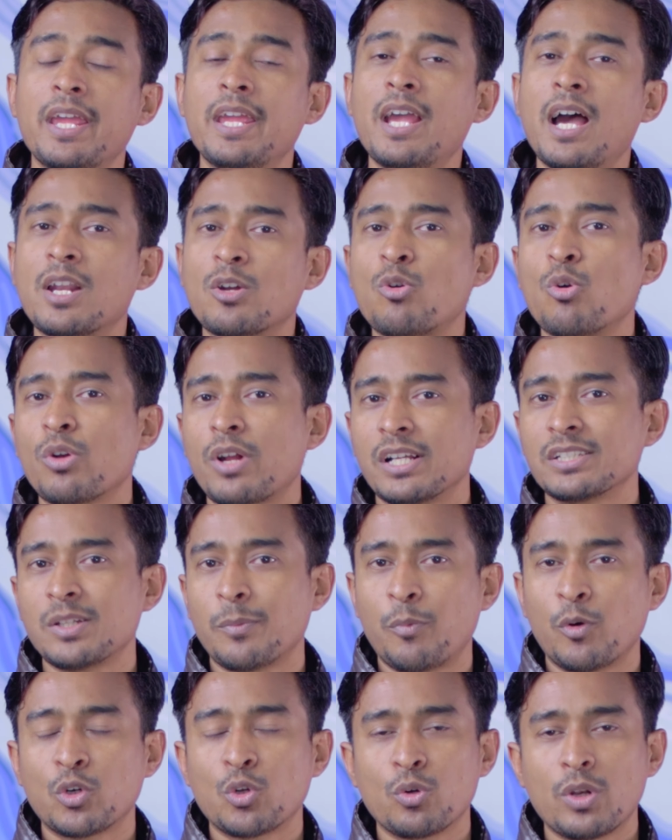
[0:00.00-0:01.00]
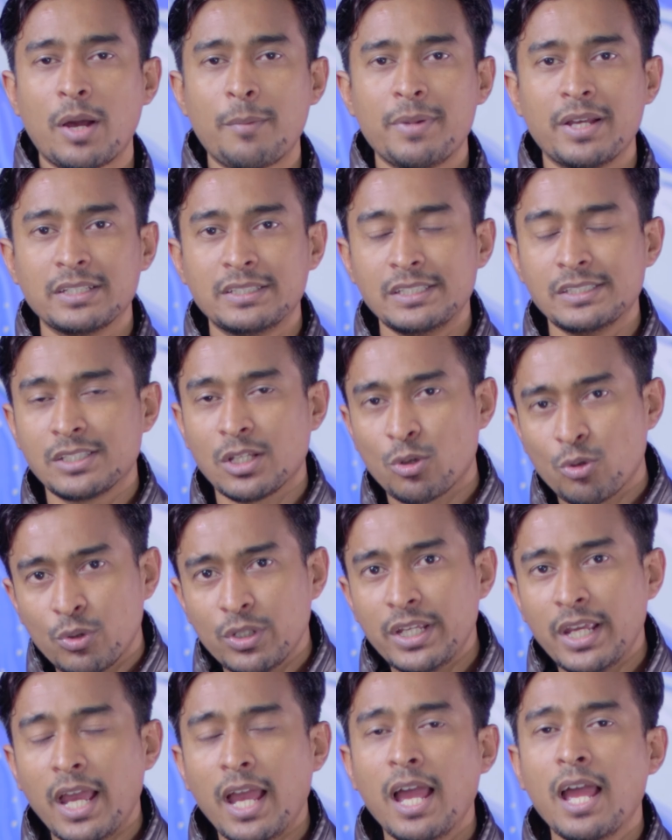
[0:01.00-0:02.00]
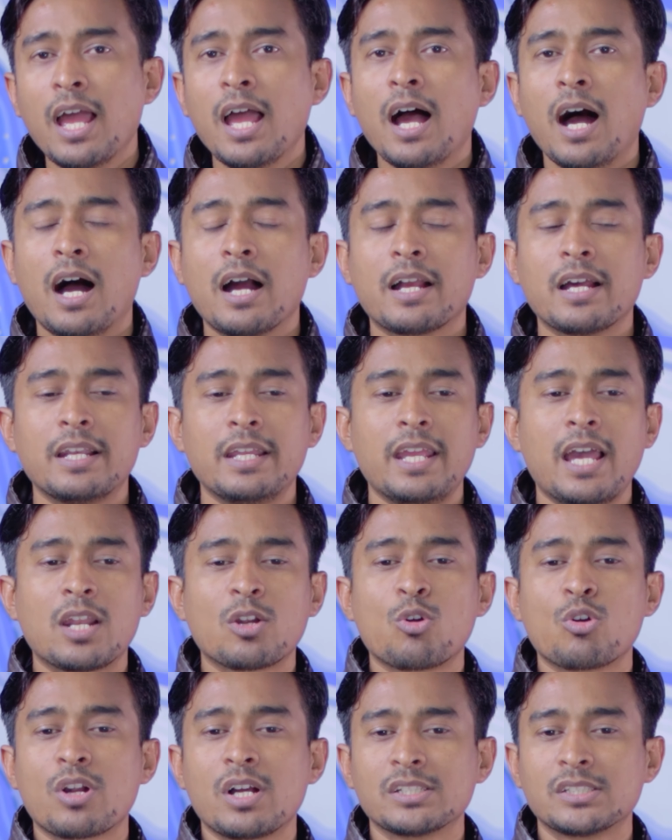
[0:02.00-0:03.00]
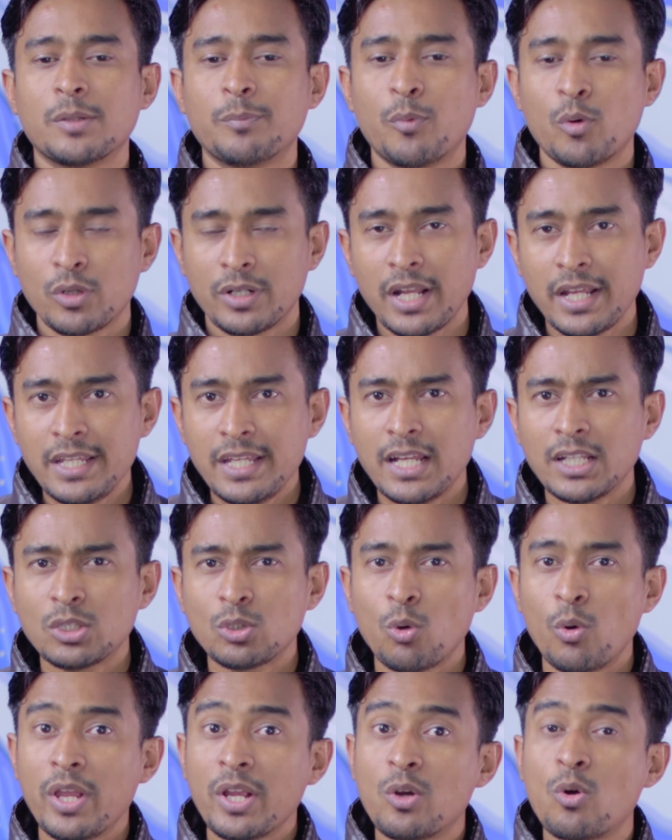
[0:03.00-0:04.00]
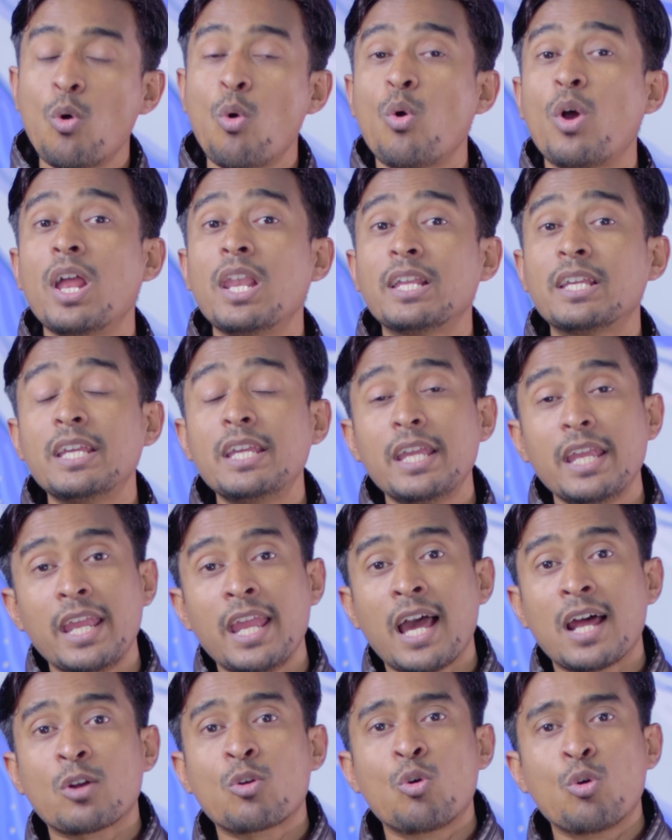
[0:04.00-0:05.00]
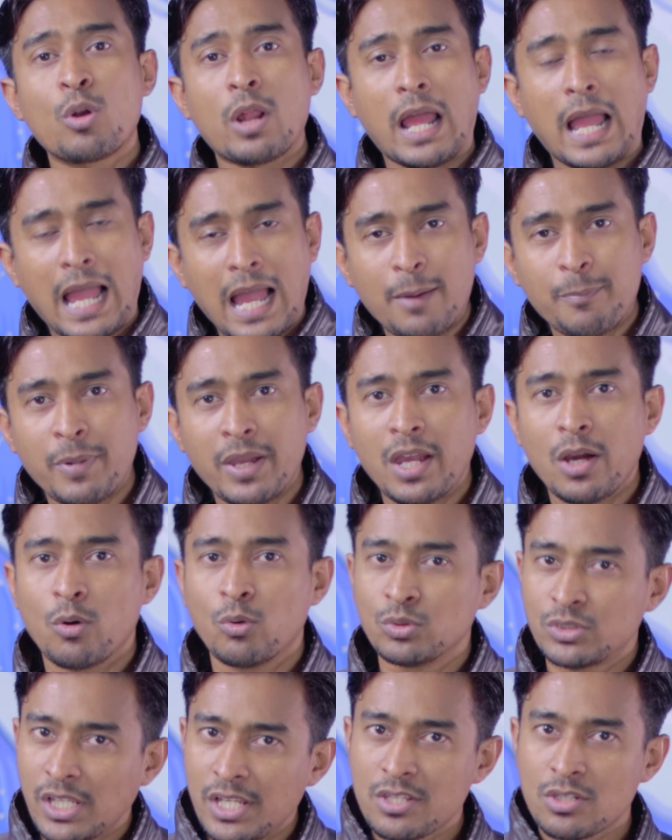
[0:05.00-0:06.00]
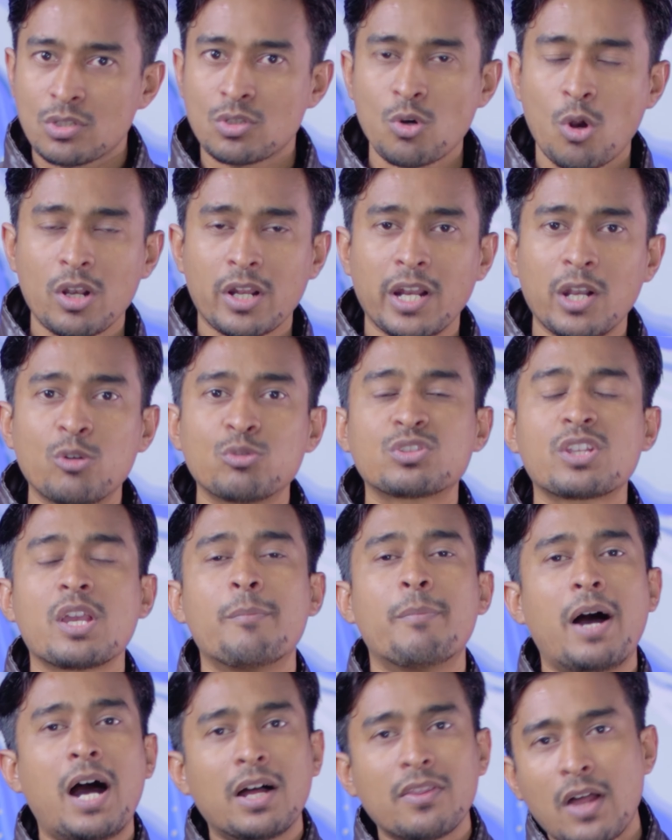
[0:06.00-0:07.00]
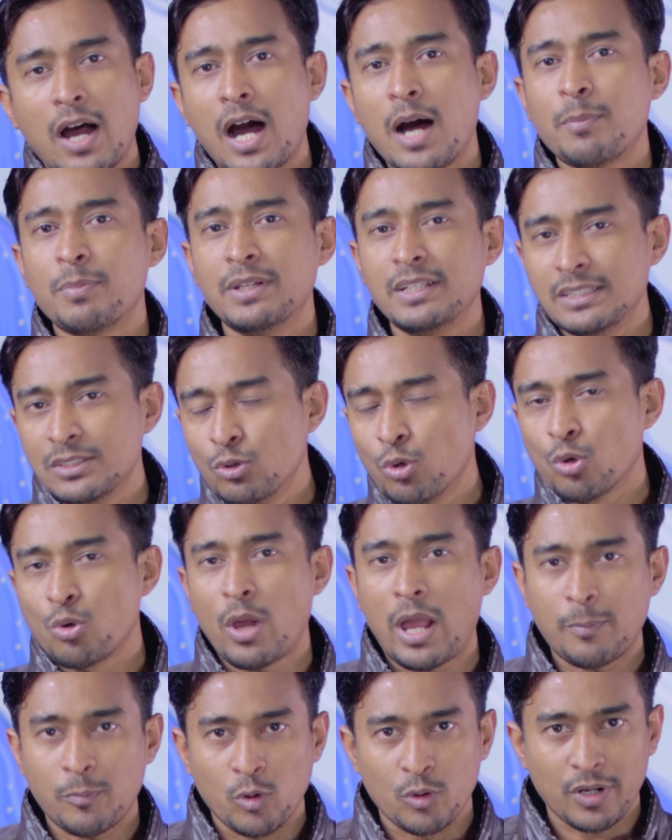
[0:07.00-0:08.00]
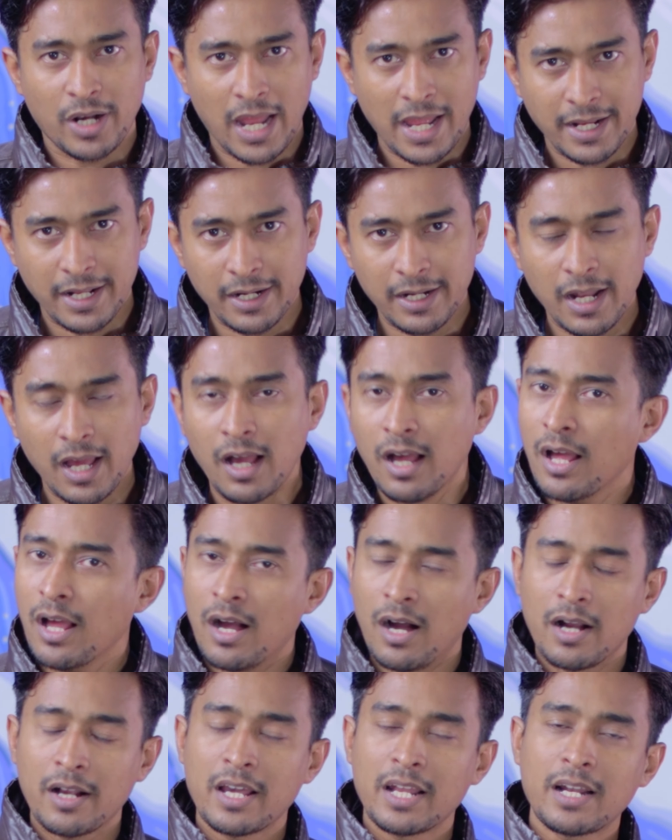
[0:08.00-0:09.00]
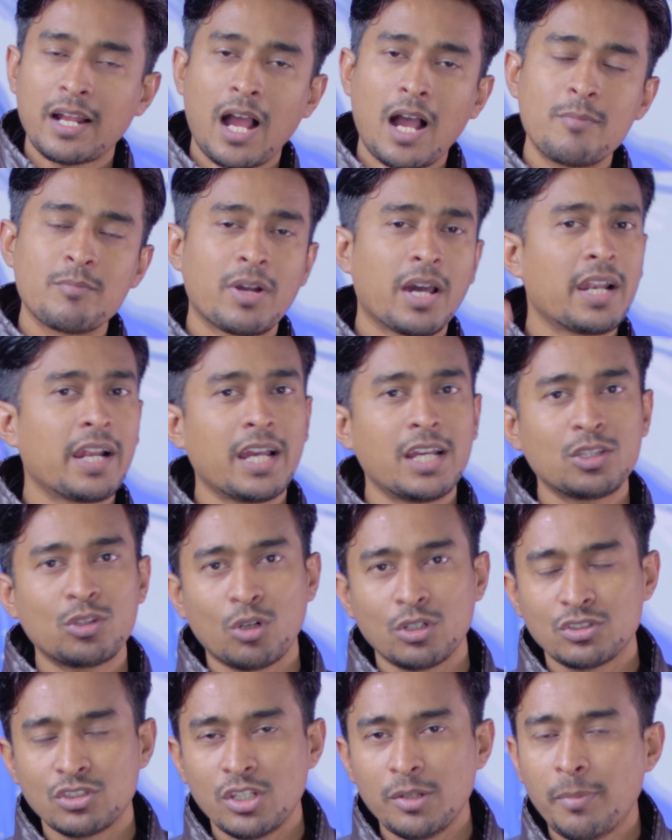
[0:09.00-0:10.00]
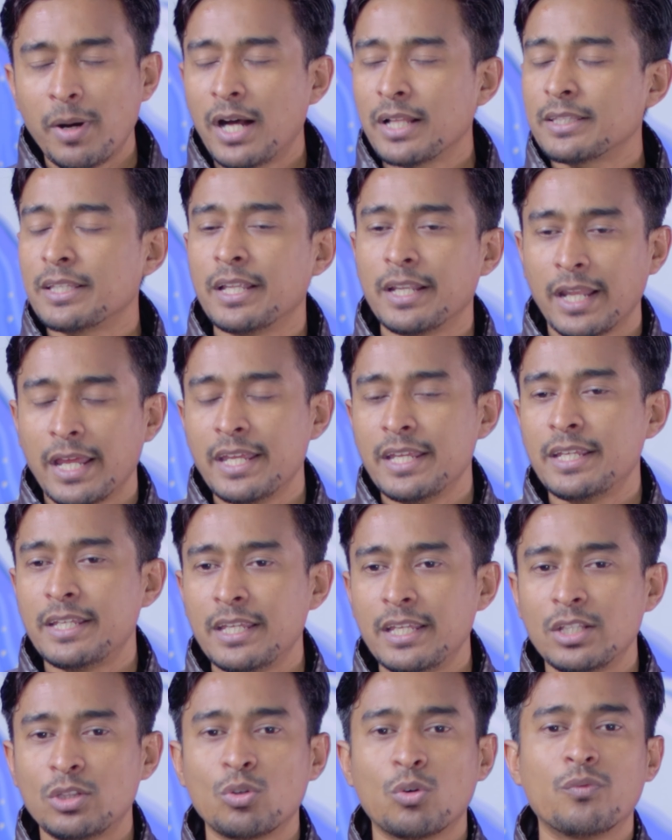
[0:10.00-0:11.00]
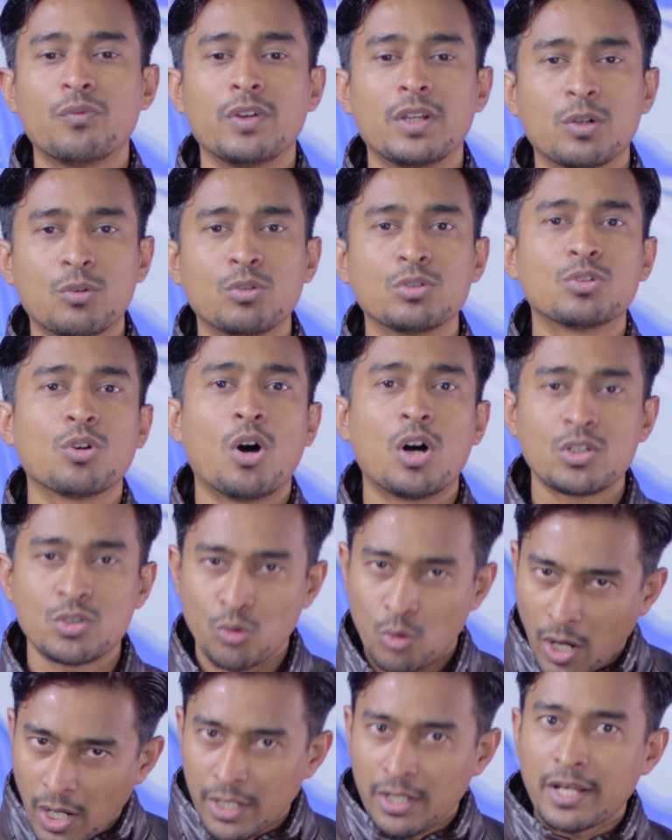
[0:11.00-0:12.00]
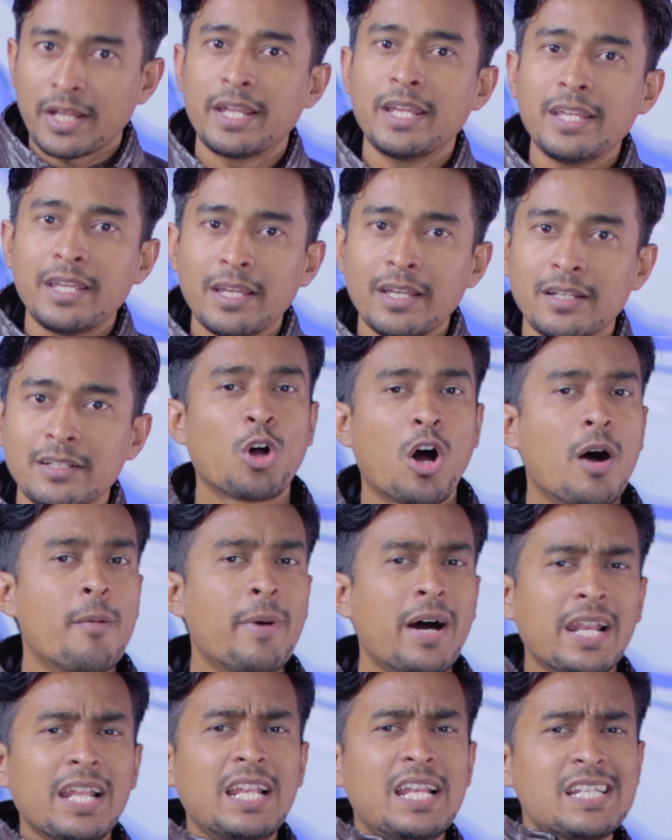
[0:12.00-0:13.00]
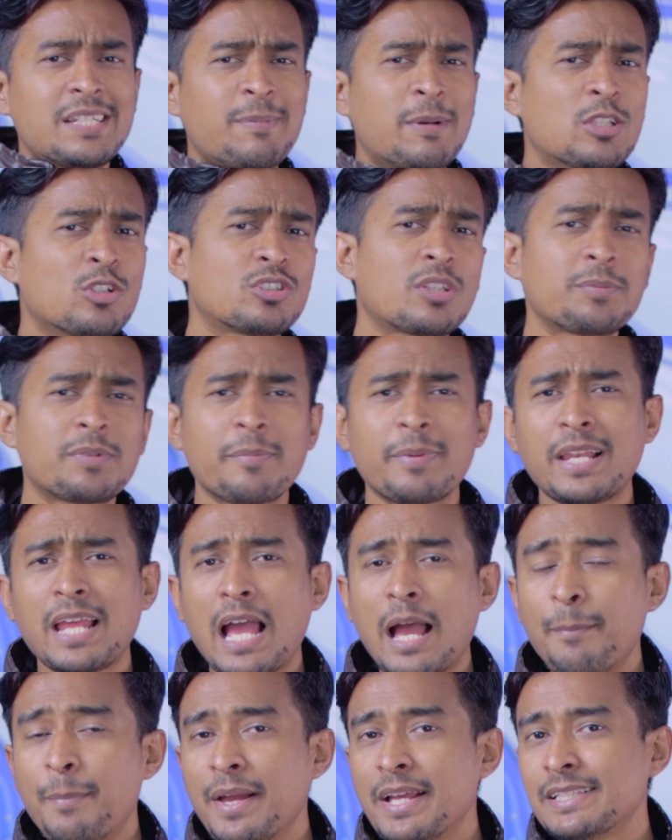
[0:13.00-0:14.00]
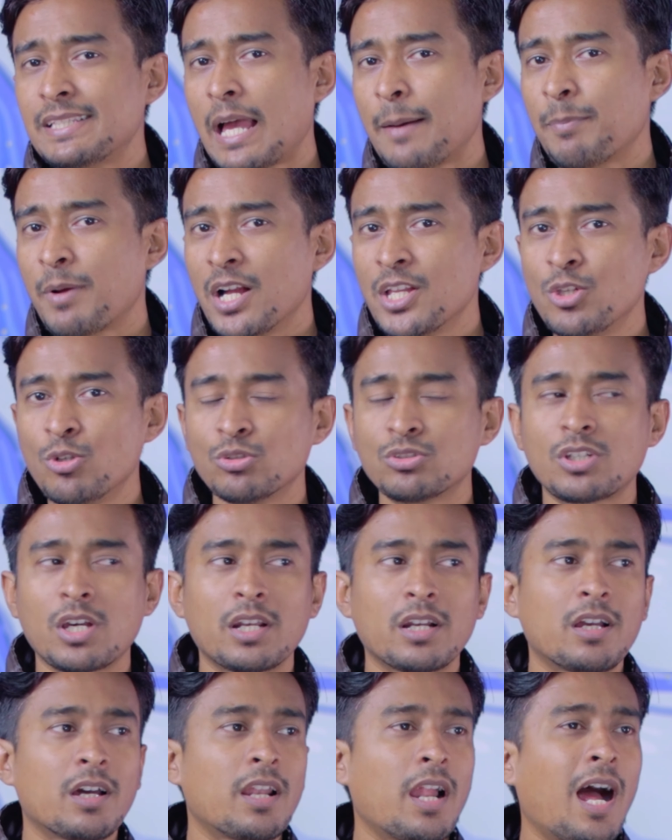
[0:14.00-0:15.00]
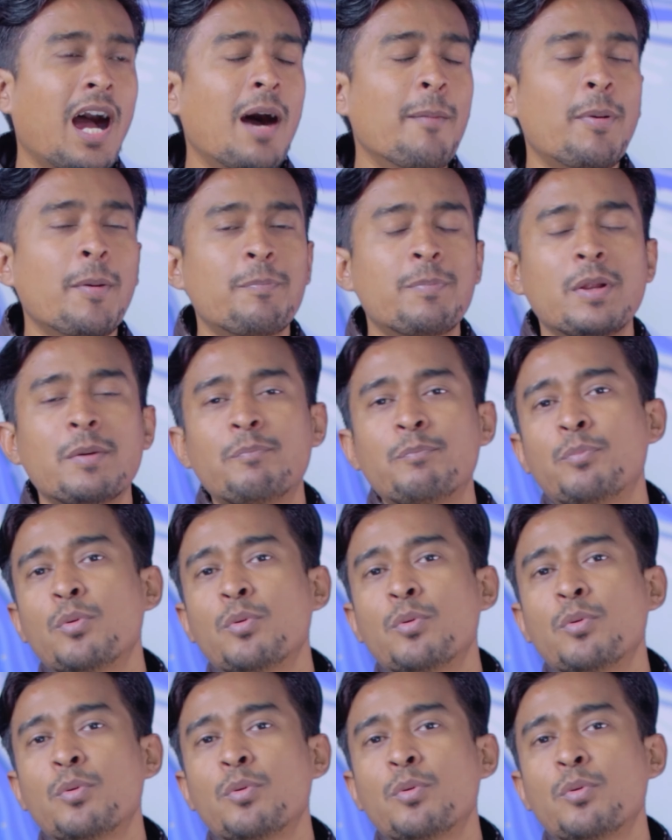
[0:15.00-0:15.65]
ए कोर का सपोर्ट होना बेहद ही जरूरी है अगर ए कोर का सपोर्ट नहीं है तो एक गूगल की ए कोर ऐप है उसे इंस्टॉल कर लो उसके बाद आप इन दोनों ऐप को ट्राई करना अगर काम कर गई तो अच्छी बात है नहीं की तो फिर कुछ और जुगाड़ करेंगे तो हमारी लिस्ट में जो सबसे पहले ऐप है इस ऐप का यूज कर कर आप अपने